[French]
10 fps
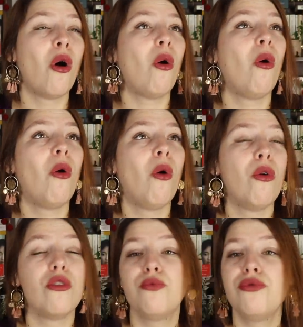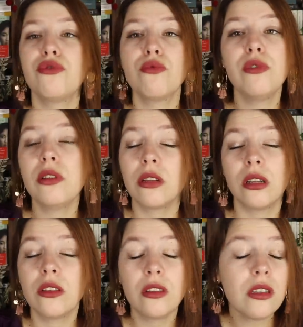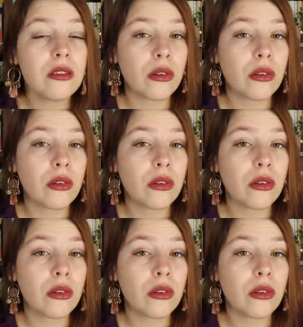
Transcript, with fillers: Oh, et puis j'oublie qu'elle existe